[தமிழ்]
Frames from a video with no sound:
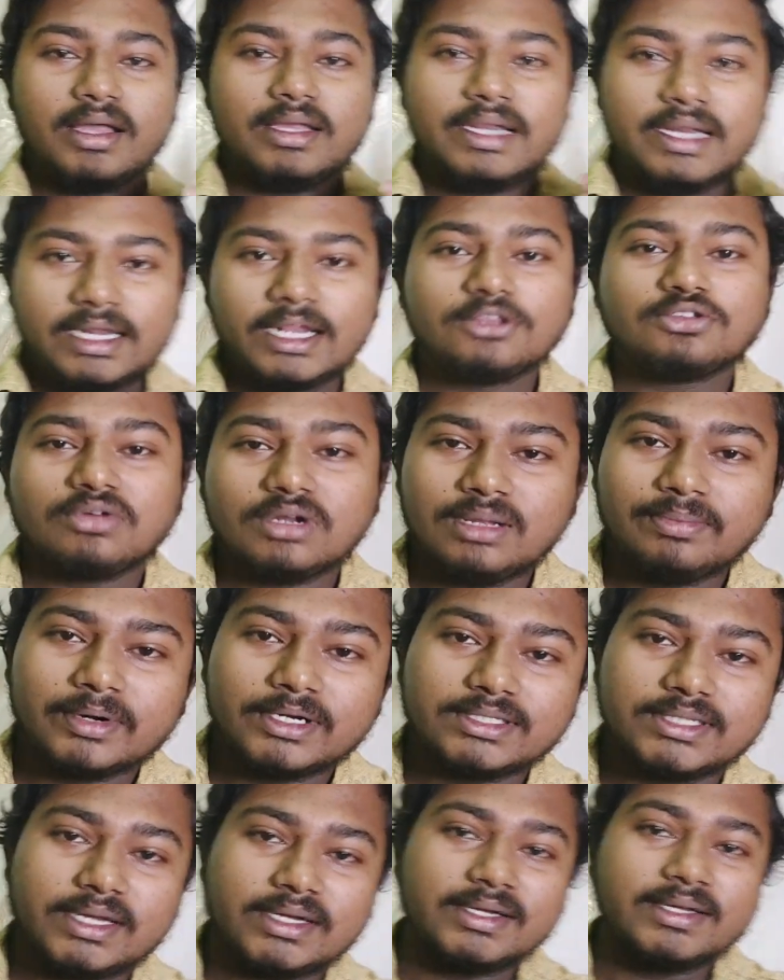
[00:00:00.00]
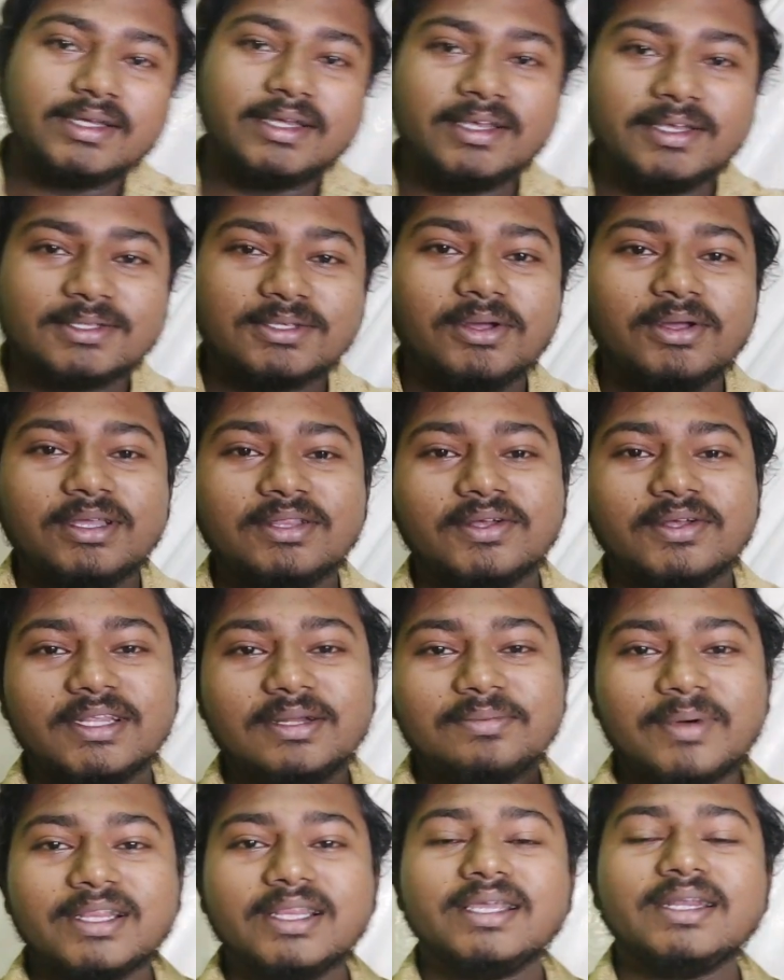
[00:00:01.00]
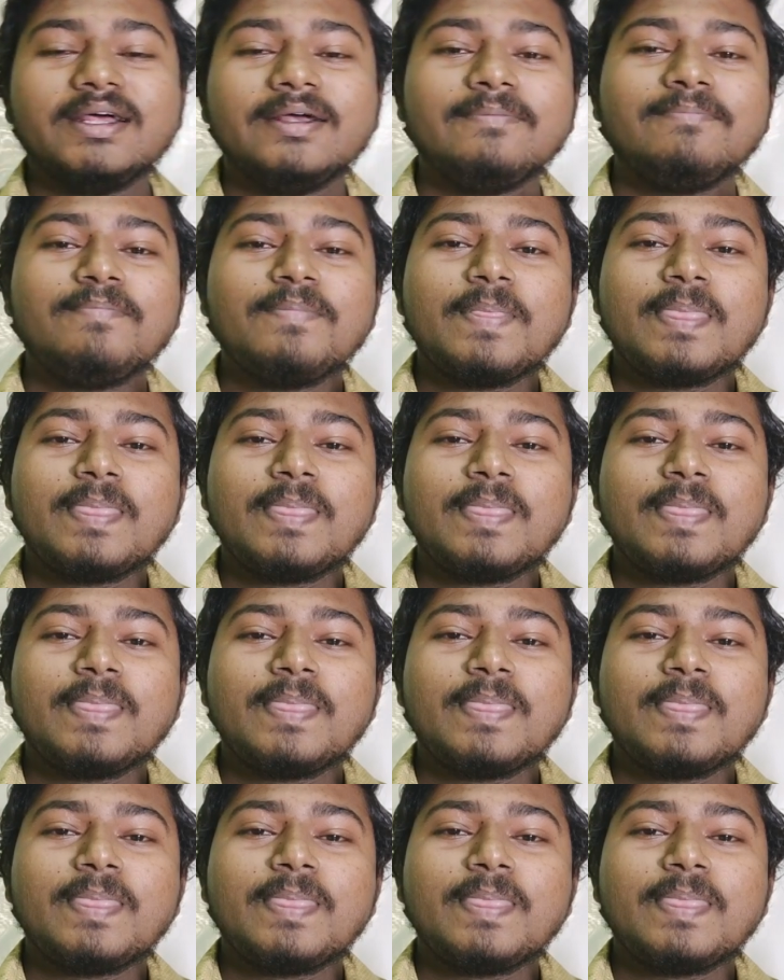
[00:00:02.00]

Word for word: இல்லைன்னு சொல்லி படித்தாங்க ஸோ இது வந்துட்டு பார்த்தீங்கன்னா